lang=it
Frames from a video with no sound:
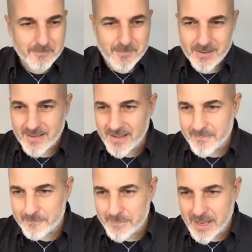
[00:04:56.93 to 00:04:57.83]

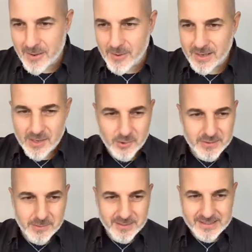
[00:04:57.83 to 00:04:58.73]
eh, Paola che
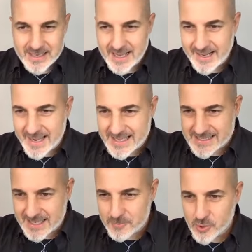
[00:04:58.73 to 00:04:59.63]
continua a taggare,
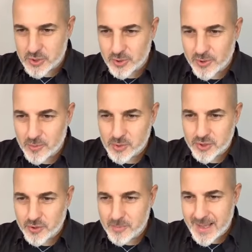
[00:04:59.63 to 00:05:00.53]
Esther, buongiorno,
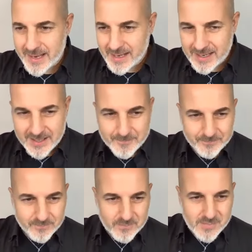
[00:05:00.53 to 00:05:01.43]
buongiorno
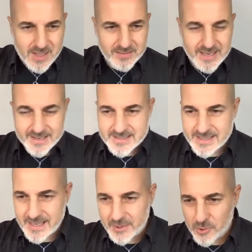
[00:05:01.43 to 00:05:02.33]
Marica,
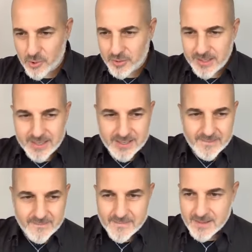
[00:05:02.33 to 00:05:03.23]
Darzignano,
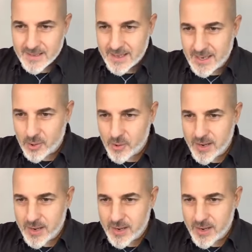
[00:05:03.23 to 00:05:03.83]
Corina, ecco,